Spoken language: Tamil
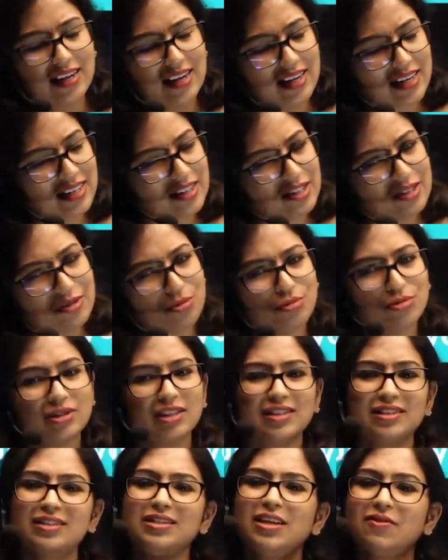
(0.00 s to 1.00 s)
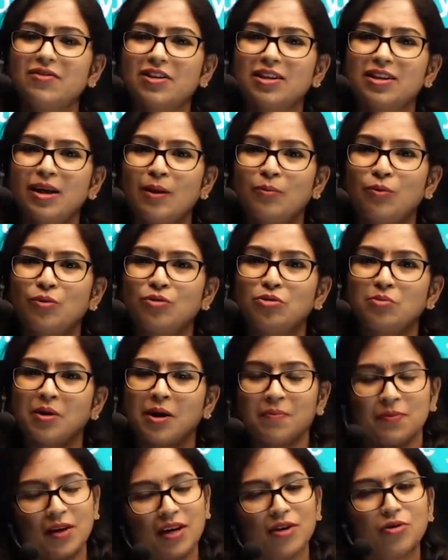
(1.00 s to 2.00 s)
இல்லை எனக்கு டூ சிக்ஸ்டி வந்தால்
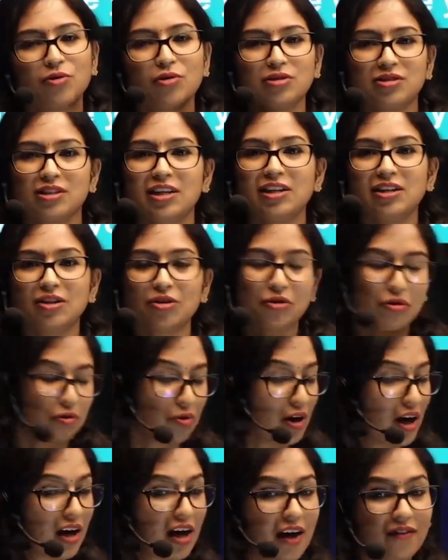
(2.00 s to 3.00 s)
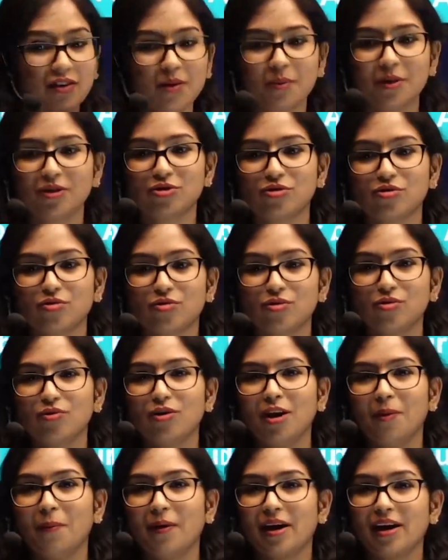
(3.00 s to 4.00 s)
போதும் மேம் எனக்கு ஒரு சீட் இருக்கும் நான் கவர்மெண்ட்
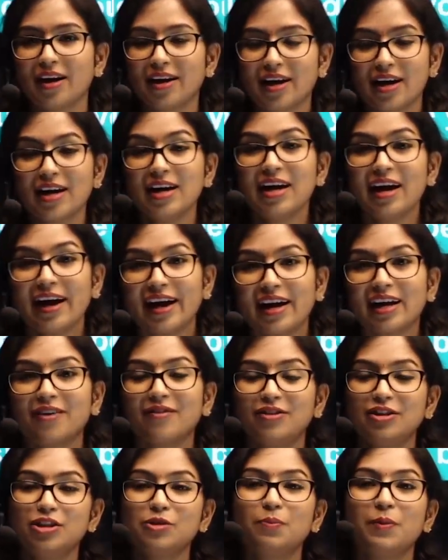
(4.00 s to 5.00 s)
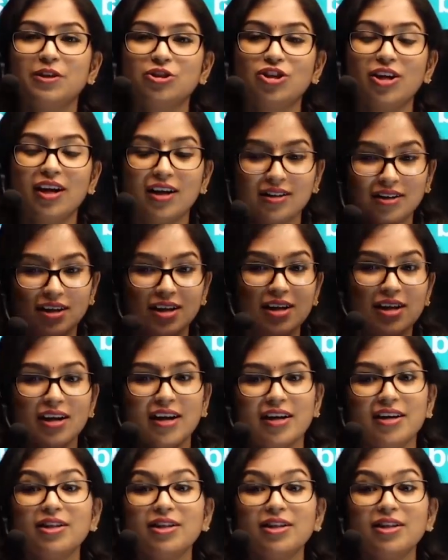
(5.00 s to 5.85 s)
ஸ்கூலில் படிக்கிறேன் எனக்கு வந்து ஸ்பெஷல் அந்த